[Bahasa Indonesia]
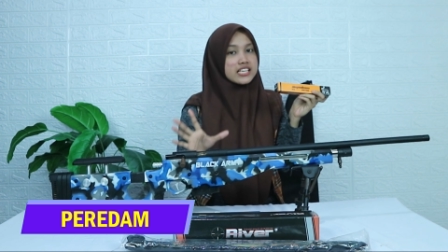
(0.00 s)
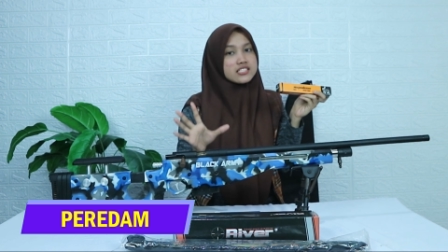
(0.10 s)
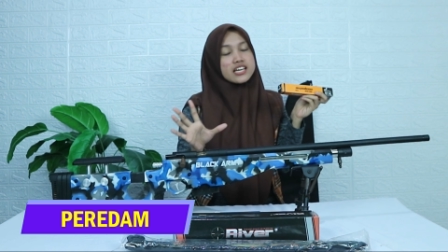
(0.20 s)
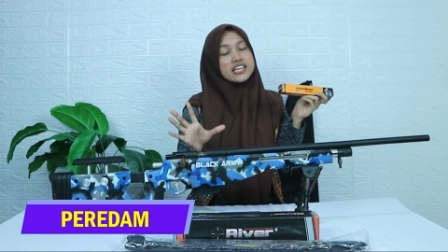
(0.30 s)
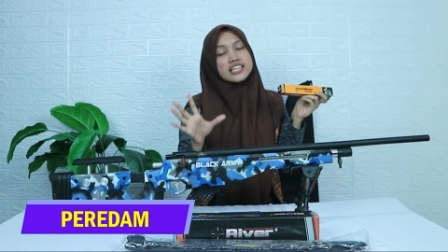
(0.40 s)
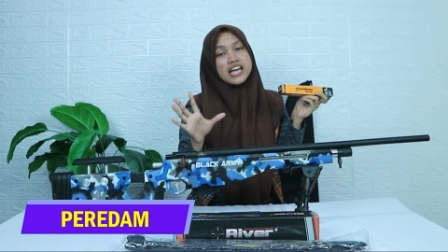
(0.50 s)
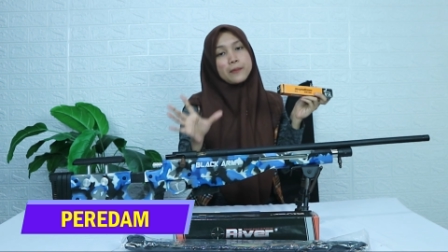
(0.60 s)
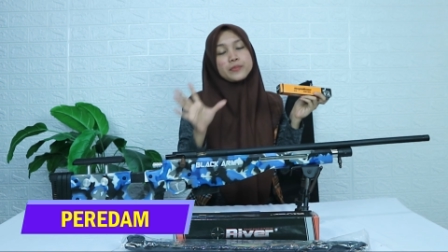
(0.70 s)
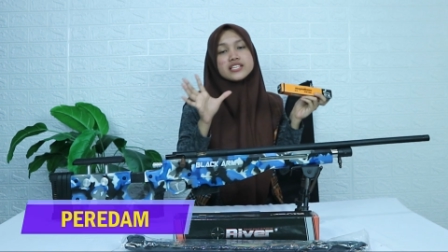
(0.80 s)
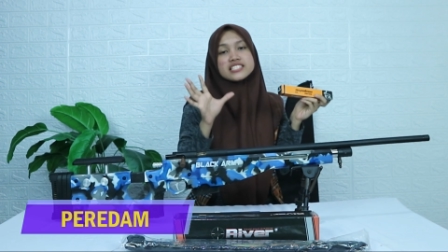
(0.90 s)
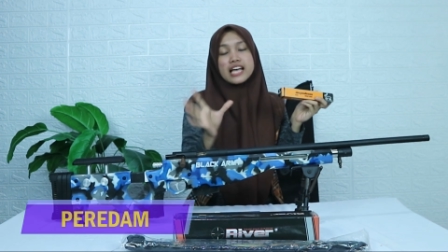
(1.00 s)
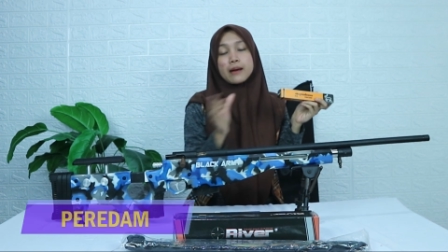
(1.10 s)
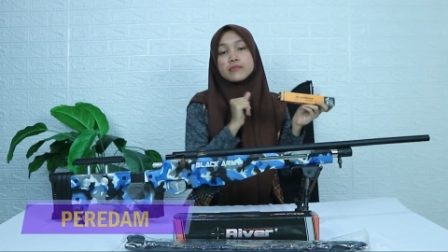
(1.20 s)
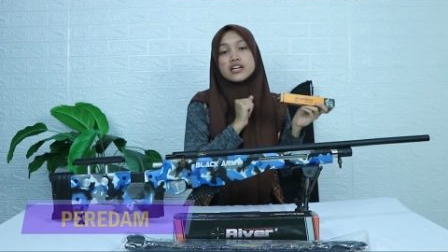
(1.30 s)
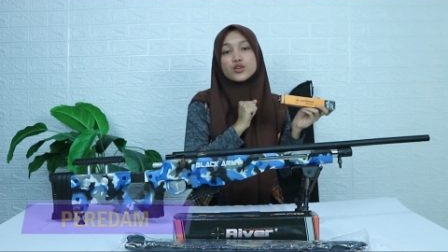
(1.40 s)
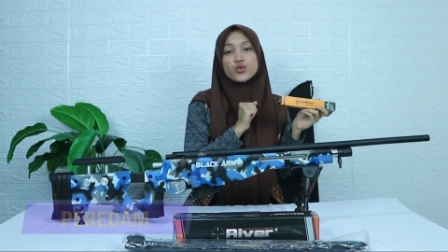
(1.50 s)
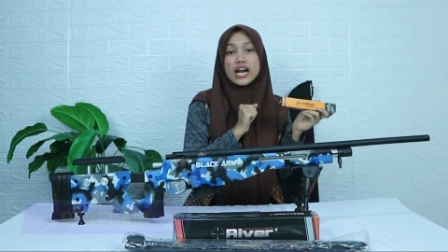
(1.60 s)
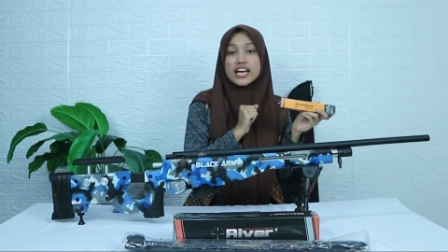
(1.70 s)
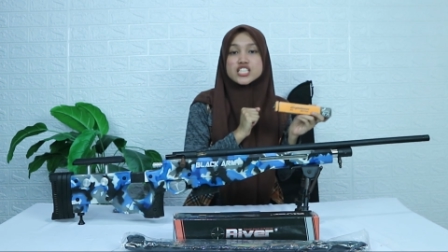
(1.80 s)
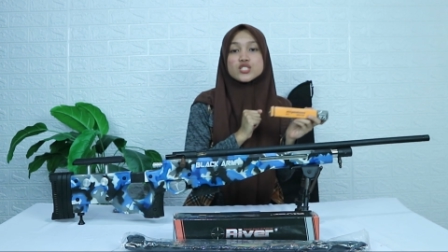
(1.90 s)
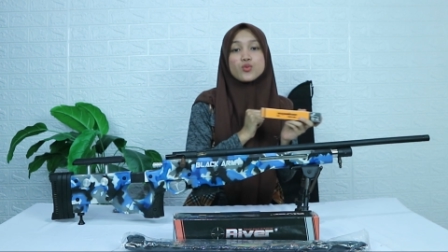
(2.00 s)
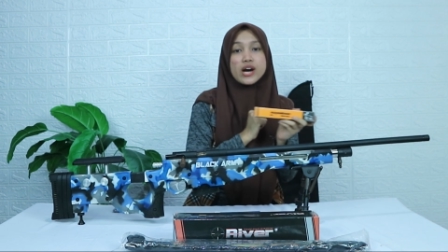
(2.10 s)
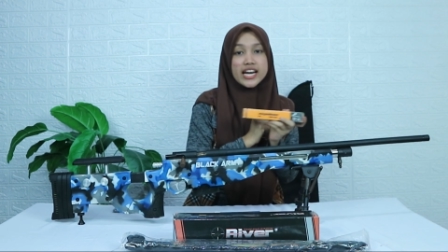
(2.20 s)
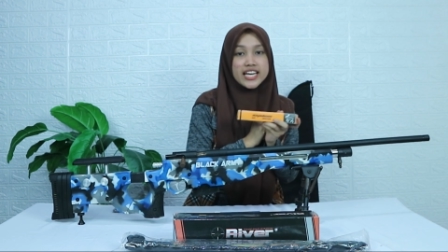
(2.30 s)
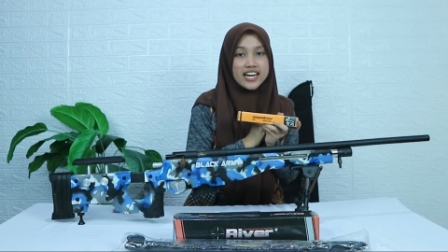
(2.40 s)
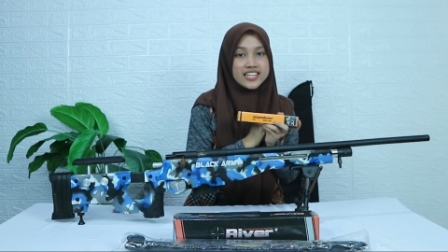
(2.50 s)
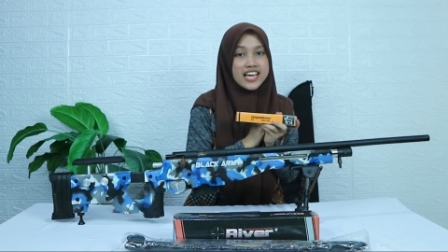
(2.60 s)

ini sehingga bisa mengurangi suara yang